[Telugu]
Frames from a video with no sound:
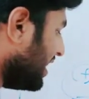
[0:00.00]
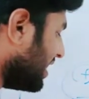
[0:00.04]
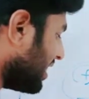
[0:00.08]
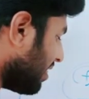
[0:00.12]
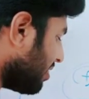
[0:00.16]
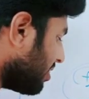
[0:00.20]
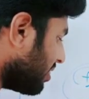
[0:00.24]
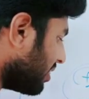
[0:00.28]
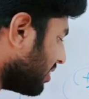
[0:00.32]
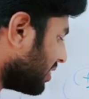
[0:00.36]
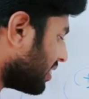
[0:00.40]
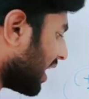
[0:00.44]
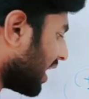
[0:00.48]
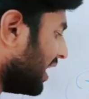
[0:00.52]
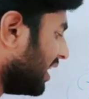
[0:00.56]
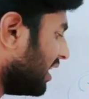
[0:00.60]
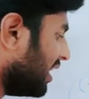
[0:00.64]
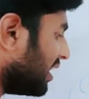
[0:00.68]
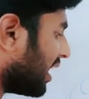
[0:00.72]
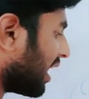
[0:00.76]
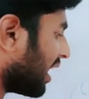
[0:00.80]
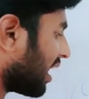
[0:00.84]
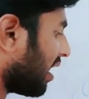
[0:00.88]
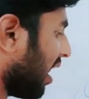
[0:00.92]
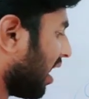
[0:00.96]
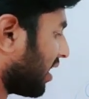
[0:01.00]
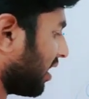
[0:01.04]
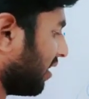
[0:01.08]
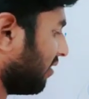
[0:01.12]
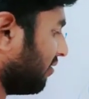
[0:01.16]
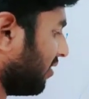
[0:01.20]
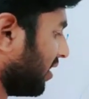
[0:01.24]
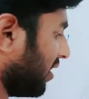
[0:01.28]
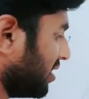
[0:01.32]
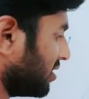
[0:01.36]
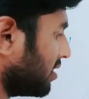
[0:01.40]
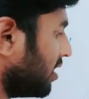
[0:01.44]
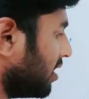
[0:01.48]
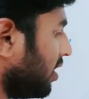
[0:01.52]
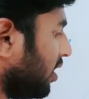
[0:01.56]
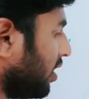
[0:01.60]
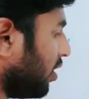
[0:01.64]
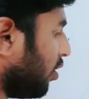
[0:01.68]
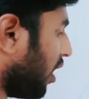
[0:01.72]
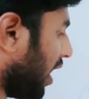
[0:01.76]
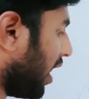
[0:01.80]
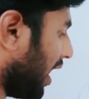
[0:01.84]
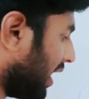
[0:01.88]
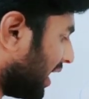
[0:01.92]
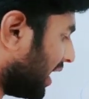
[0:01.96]
ఇదంతా ఇంటర్లాకింగ్ ఫ్రెండ్స్
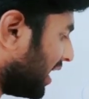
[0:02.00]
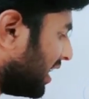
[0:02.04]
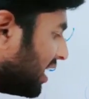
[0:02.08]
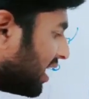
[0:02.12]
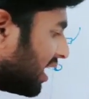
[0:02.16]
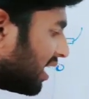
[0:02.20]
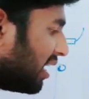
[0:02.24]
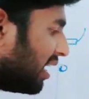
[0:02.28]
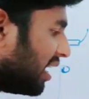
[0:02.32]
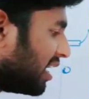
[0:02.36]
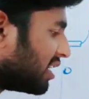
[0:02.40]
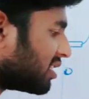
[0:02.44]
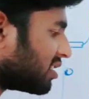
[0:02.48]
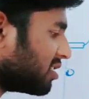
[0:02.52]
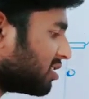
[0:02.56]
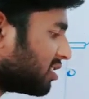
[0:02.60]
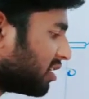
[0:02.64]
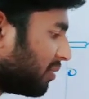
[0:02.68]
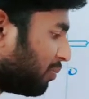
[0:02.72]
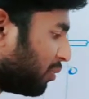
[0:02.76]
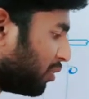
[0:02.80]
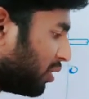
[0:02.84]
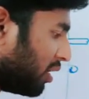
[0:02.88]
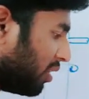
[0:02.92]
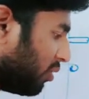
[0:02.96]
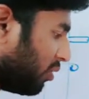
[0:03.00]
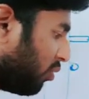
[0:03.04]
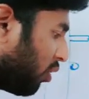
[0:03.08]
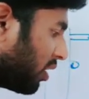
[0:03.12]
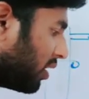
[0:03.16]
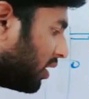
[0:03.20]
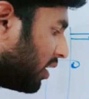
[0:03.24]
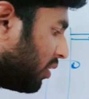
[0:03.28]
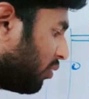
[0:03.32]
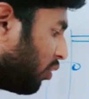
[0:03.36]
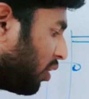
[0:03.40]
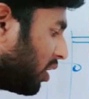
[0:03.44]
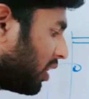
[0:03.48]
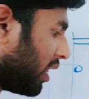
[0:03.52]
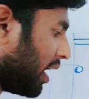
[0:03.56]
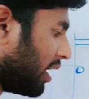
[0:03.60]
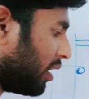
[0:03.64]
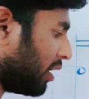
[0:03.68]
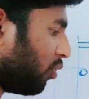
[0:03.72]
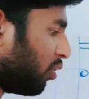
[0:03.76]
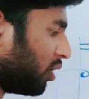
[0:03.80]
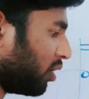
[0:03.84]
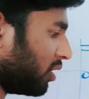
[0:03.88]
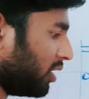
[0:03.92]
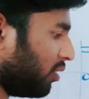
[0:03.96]
అంటే ఇంటర్ రిలేషన్షిప్ ఉంటుంది ఒకటి
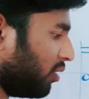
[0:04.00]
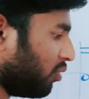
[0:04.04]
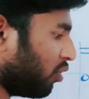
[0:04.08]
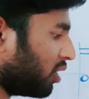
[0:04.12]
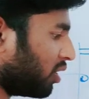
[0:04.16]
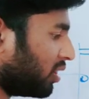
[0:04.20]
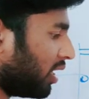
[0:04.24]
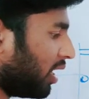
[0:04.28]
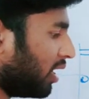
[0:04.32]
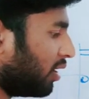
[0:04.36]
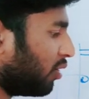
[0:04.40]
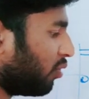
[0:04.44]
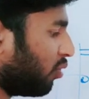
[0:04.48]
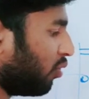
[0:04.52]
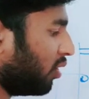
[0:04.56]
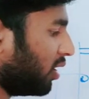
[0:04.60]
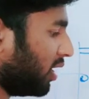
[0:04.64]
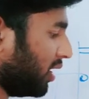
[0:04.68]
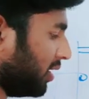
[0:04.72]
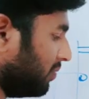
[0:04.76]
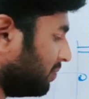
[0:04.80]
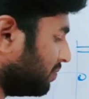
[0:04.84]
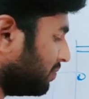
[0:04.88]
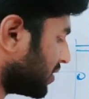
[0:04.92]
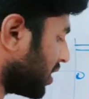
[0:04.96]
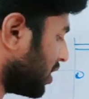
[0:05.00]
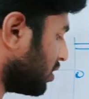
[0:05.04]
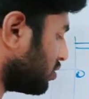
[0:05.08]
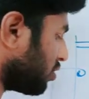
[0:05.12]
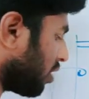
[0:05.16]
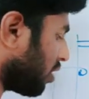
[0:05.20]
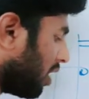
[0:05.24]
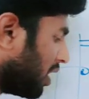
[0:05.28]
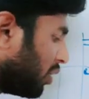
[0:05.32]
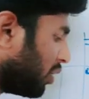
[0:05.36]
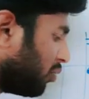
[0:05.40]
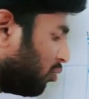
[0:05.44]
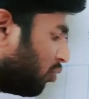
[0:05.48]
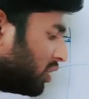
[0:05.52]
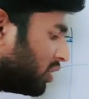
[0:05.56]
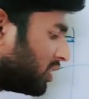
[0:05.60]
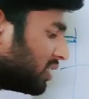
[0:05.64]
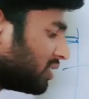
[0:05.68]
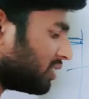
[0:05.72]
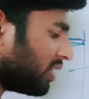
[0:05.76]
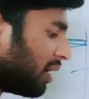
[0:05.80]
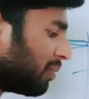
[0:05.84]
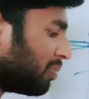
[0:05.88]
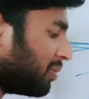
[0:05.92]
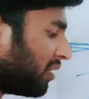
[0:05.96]
ఒకదానికి ఒకటి ఒకదానికి ఒకటి సో కాబట్టి
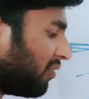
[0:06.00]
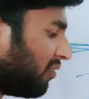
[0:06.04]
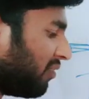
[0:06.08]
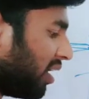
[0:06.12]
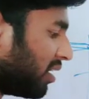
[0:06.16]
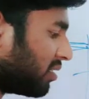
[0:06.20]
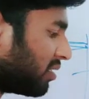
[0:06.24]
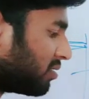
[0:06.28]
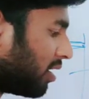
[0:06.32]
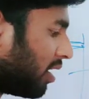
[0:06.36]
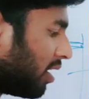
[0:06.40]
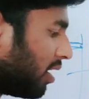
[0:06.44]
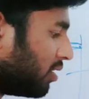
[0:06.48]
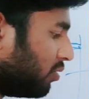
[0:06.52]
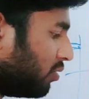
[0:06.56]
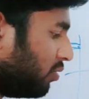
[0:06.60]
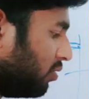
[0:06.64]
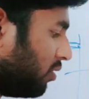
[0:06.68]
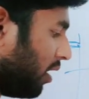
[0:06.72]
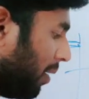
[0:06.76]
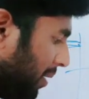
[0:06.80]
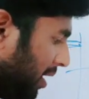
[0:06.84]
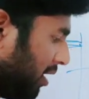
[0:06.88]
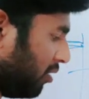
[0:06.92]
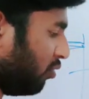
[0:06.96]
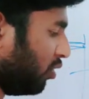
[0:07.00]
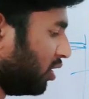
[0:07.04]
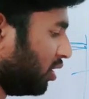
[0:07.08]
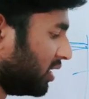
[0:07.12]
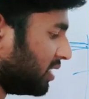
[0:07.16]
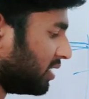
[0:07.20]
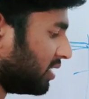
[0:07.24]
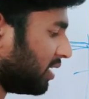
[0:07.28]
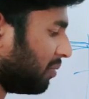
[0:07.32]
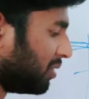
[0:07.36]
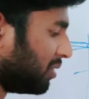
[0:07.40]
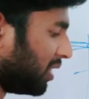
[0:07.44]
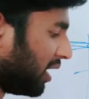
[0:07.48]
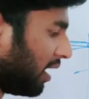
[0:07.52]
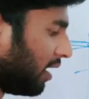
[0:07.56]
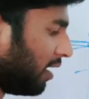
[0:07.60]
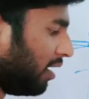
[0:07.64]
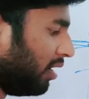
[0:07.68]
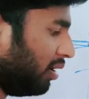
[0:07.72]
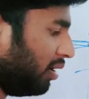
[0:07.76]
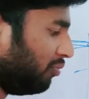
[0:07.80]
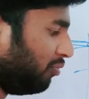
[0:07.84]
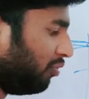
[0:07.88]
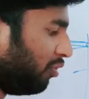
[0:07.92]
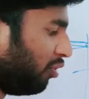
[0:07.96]
వోల్టేజ్ లేకపోతే ఫ్లక్స్ రాదు ఐ మీన్ వోల్టేజ్ లేకపోతే
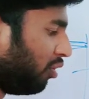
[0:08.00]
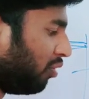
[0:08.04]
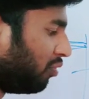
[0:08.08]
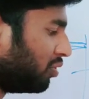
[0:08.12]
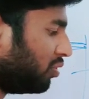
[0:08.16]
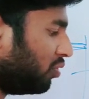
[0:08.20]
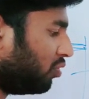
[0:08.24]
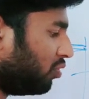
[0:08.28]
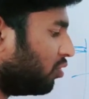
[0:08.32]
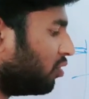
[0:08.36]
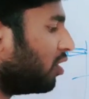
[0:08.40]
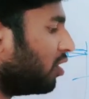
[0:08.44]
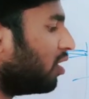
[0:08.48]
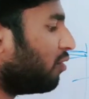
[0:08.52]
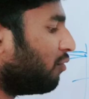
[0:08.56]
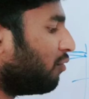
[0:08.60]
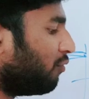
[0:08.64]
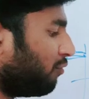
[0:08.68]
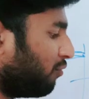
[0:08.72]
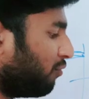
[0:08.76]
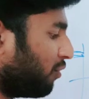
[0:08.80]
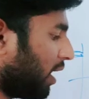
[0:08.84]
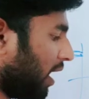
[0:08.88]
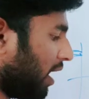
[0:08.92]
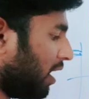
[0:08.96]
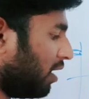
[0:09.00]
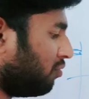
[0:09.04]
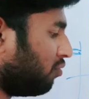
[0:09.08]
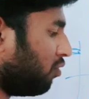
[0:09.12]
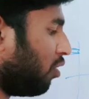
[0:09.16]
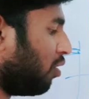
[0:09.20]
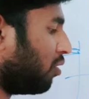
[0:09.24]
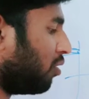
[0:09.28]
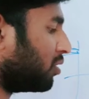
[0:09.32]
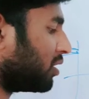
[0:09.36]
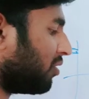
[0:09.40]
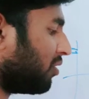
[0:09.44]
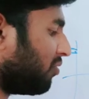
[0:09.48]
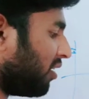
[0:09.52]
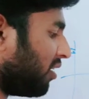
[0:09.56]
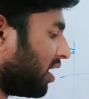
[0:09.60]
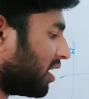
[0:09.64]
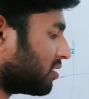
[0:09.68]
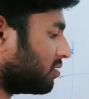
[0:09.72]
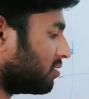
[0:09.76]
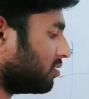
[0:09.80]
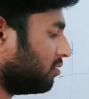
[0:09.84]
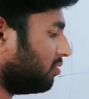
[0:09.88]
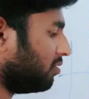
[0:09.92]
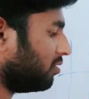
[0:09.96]
కరెంట్ ఫ్లో అవ్వదు కరెంట్ ఫ్లో అవ్వతే
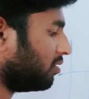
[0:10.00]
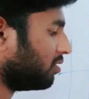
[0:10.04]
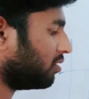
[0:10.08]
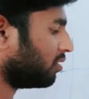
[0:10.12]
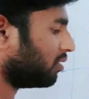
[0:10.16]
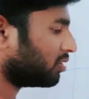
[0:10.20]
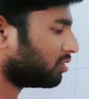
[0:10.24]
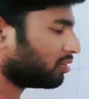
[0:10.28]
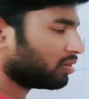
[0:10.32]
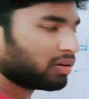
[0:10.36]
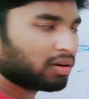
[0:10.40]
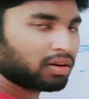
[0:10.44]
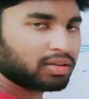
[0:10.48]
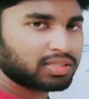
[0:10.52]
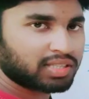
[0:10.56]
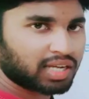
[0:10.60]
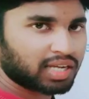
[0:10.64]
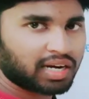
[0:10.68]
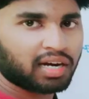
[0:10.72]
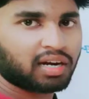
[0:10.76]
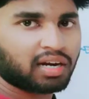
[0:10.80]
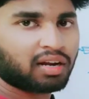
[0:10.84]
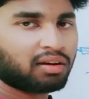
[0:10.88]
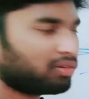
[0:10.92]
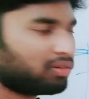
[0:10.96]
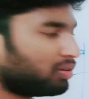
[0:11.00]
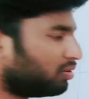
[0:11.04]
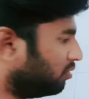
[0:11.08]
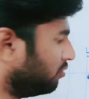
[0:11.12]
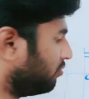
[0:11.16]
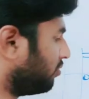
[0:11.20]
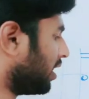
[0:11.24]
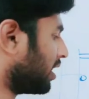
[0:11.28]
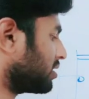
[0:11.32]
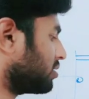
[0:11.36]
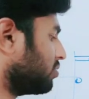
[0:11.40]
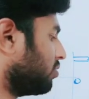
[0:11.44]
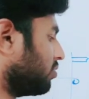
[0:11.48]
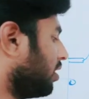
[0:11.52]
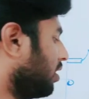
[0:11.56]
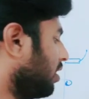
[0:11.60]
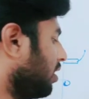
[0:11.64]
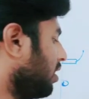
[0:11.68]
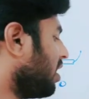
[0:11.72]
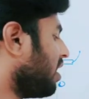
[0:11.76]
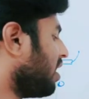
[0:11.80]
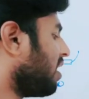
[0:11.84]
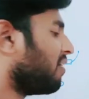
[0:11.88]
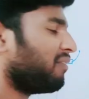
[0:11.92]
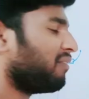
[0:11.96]
ఫ్లక్స్ జనరేట్ అవ్వదు ఫ్లక్స్
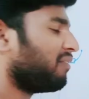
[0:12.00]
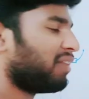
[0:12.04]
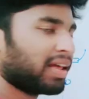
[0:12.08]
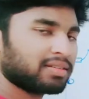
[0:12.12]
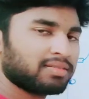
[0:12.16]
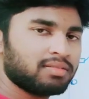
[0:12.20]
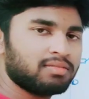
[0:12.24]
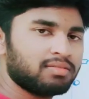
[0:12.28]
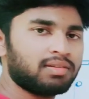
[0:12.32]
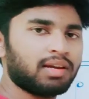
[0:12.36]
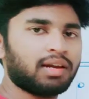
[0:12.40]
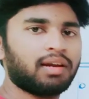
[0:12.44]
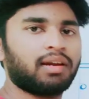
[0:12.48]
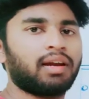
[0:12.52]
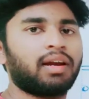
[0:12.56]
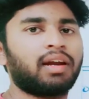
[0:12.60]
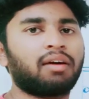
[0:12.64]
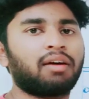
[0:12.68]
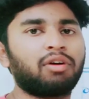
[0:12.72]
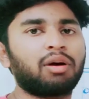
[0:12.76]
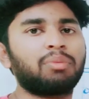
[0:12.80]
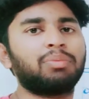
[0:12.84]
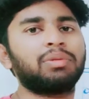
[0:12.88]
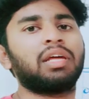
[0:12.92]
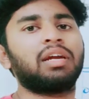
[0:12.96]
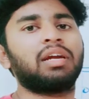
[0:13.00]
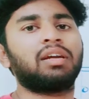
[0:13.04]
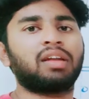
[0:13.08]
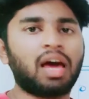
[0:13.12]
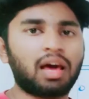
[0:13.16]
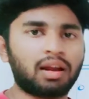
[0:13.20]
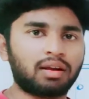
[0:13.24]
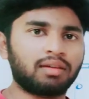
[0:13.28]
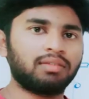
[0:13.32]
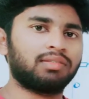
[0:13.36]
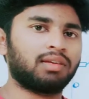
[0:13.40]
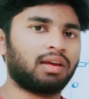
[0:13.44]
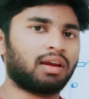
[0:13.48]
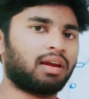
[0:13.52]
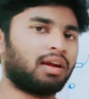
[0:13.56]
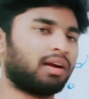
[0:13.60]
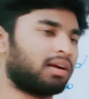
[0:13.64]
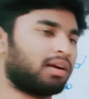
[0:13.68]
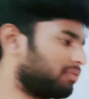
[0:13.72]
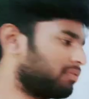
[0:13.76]
ఫ్లక్స్ జనరేట్ అవ్వకపోతే టార్క్ జనరేట్